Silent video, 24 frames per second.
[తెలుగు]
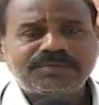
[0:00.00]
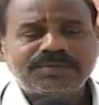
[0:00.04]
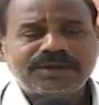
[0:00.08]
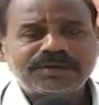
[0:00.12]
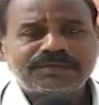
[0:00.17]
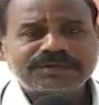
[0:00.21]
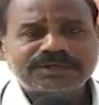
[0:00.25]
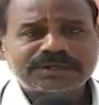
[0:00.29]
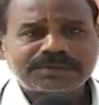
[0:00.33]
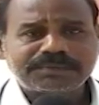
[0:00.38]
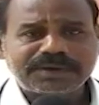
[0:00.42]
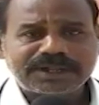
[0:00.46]
అమలు
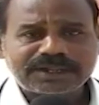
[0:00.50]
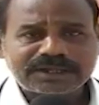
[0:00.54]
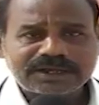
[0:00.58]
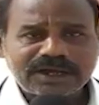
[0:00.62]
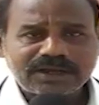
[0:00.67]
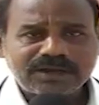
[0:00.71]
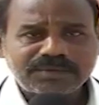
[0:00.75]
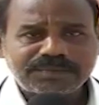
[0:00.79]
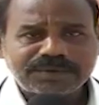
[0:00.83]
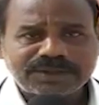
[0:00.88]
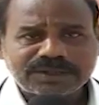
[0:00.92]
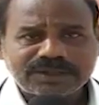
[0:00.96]
పరిచే
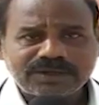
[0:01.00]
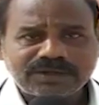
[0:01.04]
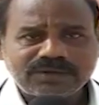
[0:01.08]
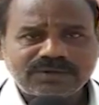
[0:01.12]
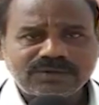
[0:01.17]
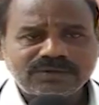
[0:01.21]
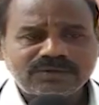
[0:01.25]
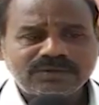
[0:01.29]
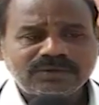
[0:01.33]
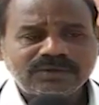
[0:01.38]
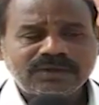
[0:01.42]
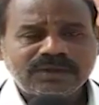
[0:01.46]
పథకాలు
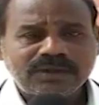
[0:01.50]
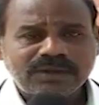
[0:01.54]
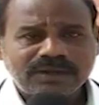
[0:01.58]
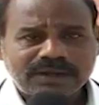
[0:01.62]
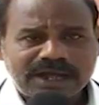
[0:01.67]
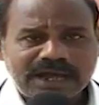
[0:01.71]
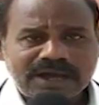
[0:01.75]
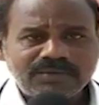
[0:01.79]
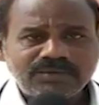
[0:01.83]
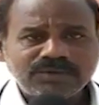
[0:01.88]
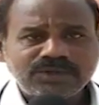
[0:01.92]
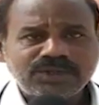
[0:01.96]
ప్రజలకు
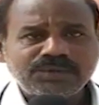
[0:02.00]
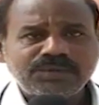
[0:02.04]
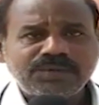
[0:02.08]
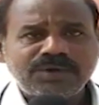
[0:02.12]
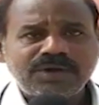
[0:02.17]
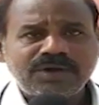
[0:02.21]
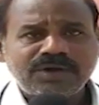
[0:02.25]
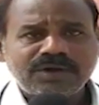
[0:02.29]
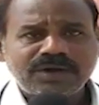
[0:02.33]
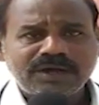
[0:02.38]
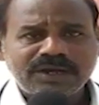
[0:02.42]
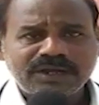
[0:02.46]
నా వంతు
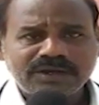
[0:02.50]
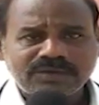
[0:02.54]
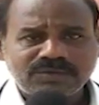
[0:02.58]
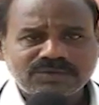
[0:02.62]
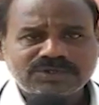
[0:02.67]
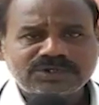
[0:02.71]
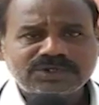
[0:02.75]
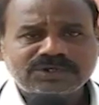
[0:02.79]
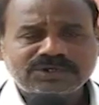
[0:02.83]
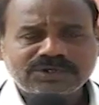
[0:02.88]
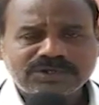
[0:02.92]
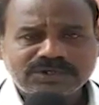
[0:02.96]
భాగంగానే
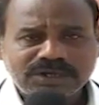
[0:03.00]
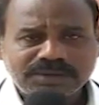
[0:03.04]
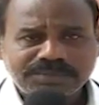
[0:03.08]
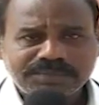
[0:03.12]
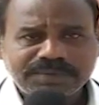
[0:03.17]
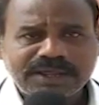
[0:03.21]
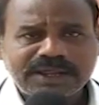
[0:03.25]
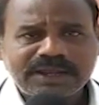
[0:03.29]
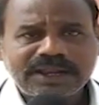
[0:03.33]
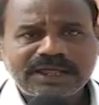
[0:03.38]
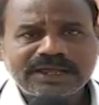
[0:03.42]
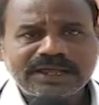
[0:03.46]
కృషి చేస్తానని
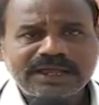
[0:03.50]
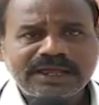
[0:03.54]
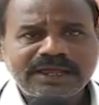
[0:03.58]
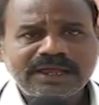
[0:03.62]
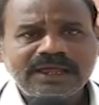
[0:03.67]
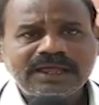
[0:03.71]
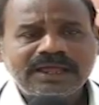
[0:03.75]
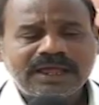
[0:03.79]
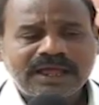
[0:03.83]
చెప్పి అలాగే